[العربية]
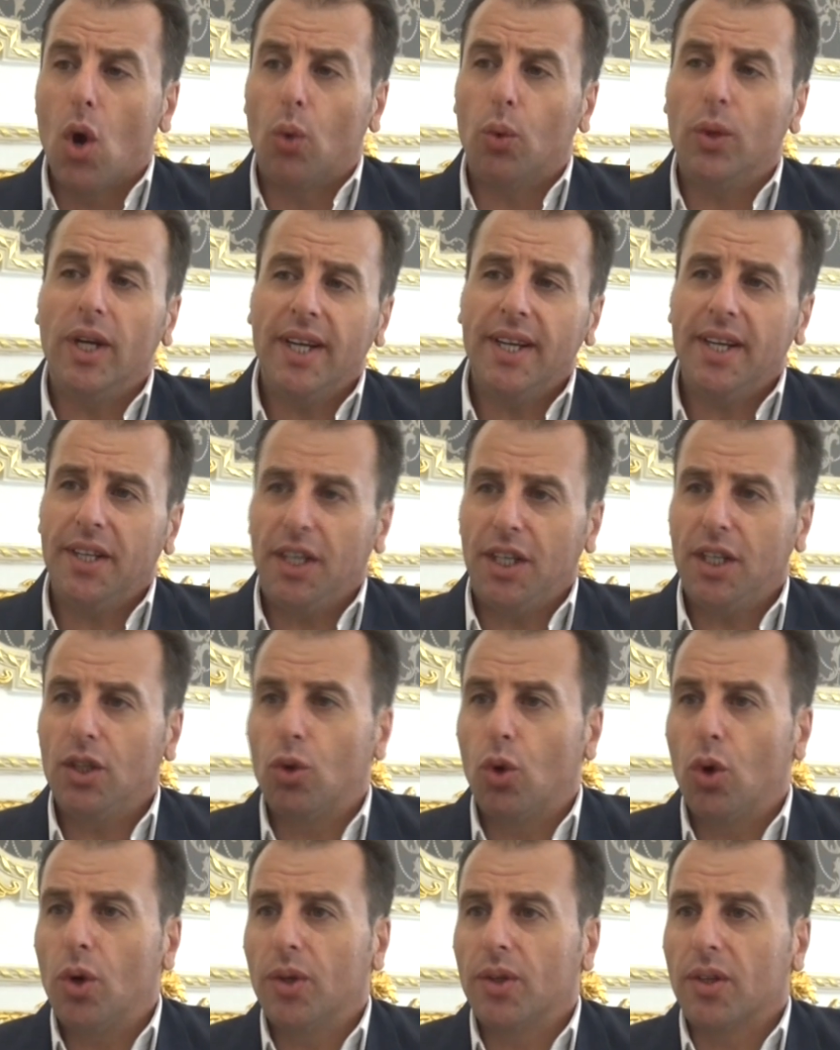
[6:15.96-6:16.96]
ونحن
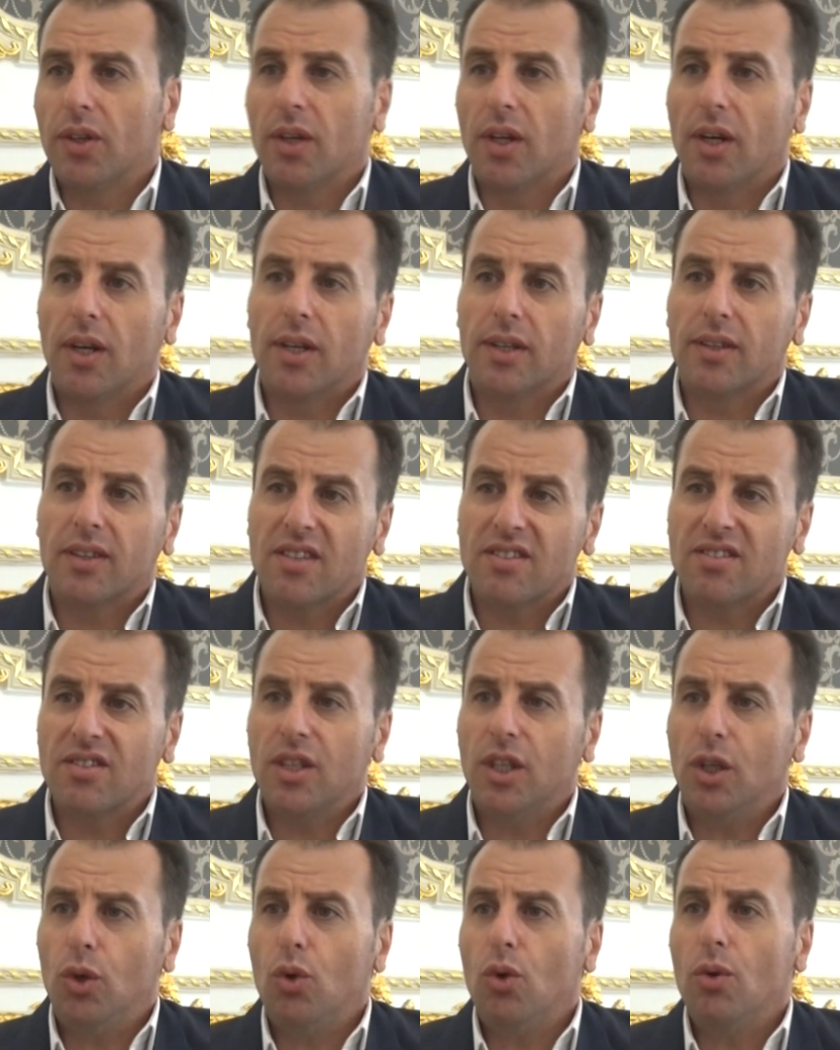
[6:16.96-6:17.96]
نعيد هون آه،
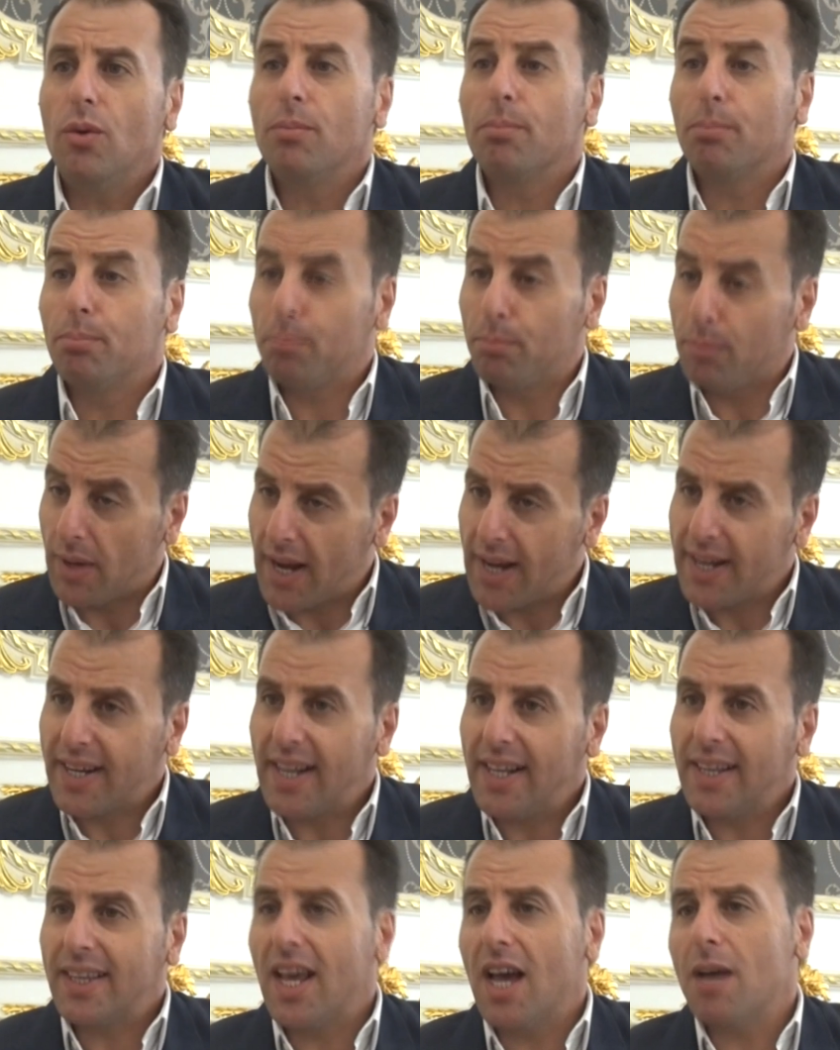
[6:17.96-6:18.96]
تصنيعه
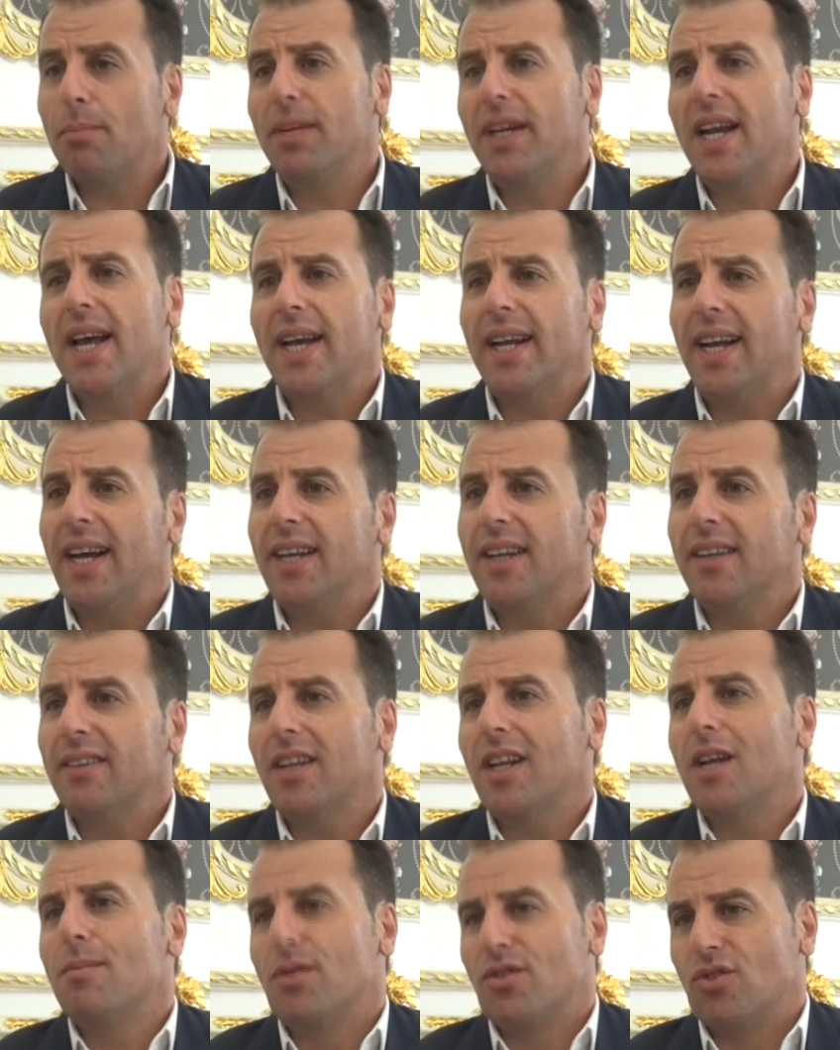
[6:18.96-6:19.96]
هيكلتها بناء على
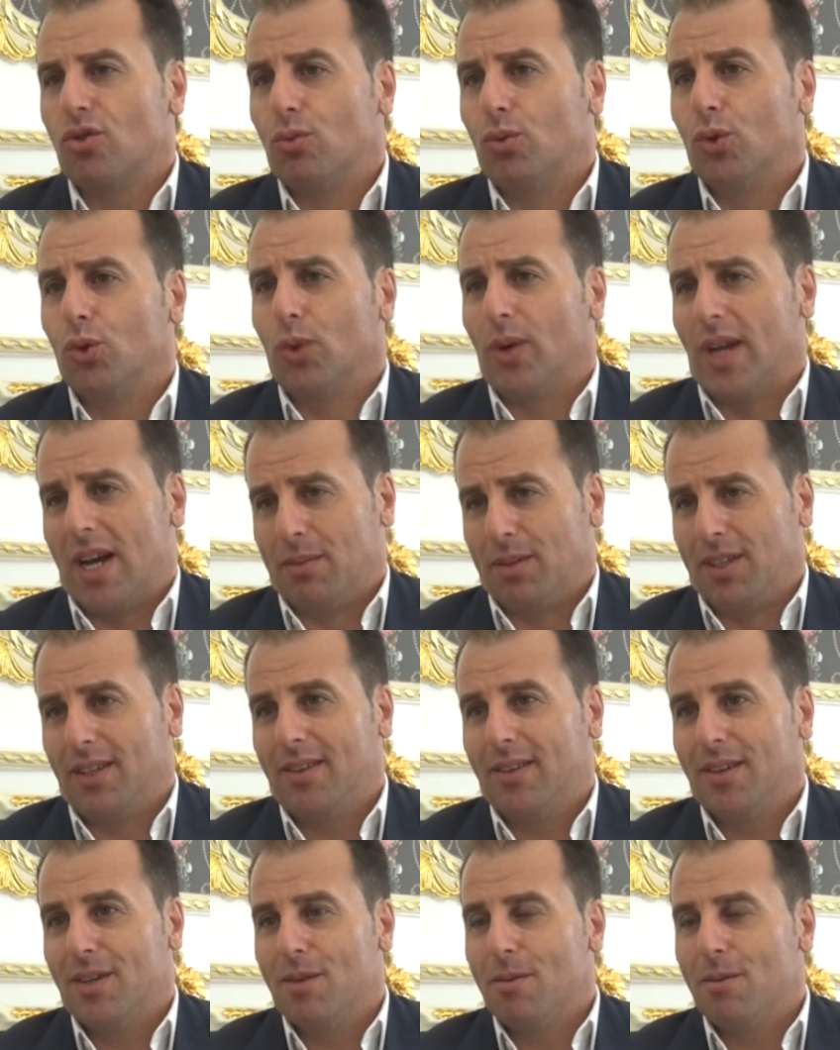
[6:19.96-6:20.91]
طلب الزبون والعميل